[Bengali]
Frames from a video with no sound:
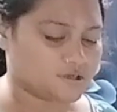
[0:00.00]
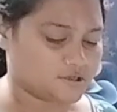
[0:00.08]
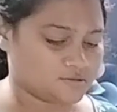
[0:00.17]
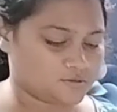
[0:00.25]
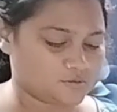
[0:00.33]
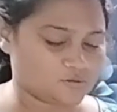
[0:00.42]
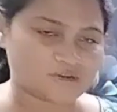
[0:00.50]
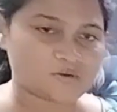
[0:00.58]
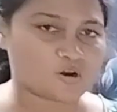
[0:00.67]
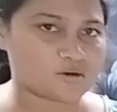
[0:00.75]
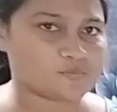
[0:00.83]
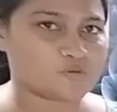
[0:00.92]
তো ওটাই
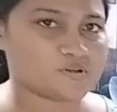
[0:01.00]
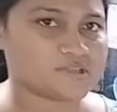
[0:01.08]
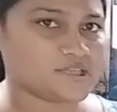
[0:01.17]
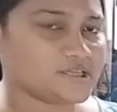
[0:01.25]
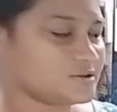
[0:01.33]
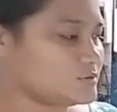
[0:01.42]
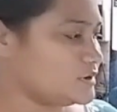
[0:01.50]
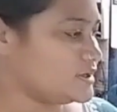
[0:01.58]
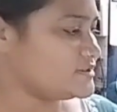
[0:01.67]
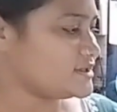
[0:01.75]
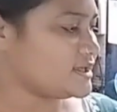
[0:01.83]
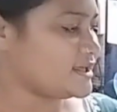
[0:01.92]
গরম করে দিই তো এই
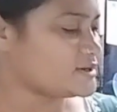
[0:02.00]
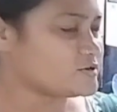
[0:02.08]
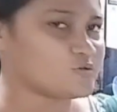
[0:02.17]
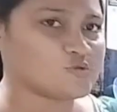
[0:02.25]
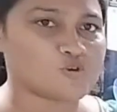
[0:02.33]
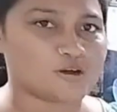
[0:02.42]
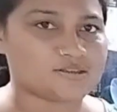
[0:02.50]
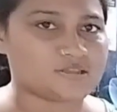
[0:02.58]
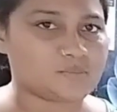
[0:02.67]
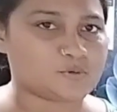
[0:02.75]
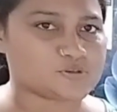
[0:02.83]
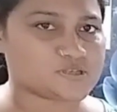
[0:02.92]
যে একটু জল দিয়ে
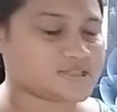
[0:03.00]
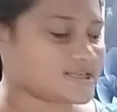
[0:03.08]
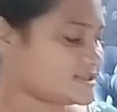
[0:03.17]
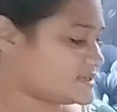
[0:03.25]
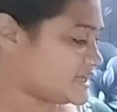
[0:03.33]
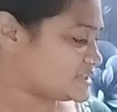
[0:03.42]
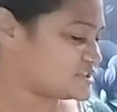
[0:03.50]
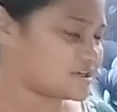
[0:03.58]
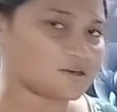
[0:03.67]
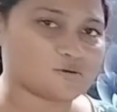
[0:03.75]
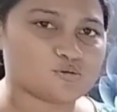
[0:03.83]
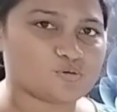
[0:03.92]
বসিয়ে দিয়েছি গ্যাসটাকে
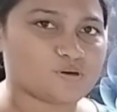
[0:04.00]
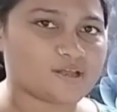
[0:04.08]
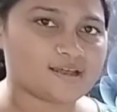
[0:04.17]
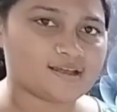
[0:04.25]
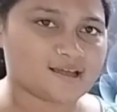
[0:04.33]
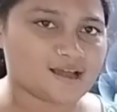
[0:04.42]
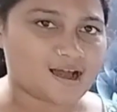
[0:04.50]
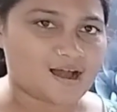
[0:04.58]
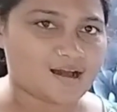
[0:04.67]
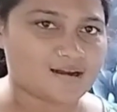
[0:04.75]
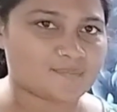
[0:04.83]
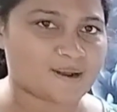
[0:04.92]
লো করে
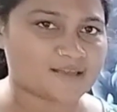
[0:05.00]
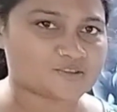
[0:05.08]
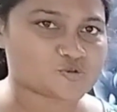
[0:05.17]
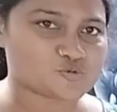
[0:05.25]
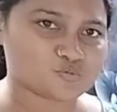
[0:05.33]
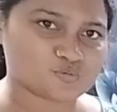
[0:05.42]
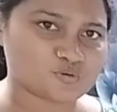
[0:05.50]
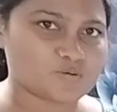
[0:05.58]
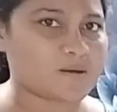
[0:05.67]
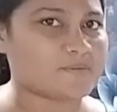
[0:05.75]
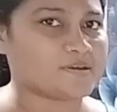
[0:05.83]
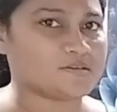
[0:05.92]
আর ভাত সুন্দর
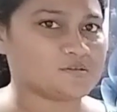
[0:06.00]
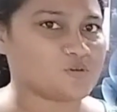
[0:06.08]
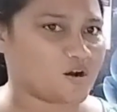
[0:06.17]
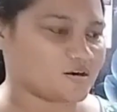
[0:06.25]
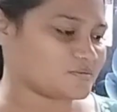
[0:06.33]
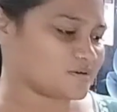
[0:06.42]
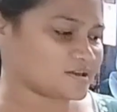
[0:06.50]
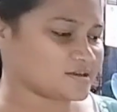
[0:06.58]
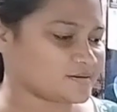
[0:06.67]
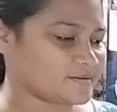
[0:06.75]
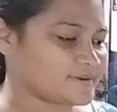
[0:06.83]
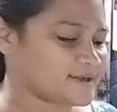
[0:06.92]
হয় কিন্তু গরম হয়
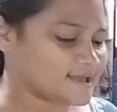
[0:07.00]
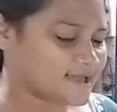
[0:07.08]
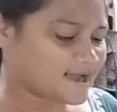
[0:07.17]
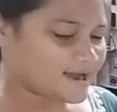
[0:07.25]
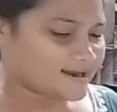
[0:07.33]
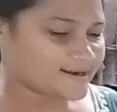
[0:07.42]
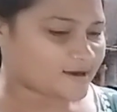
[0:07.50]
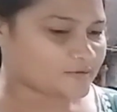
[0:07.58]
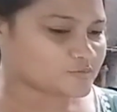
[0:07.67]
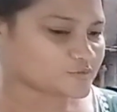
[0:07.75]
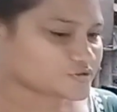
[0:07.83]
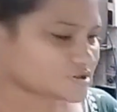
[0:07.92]
এভাবে আর এখন করছি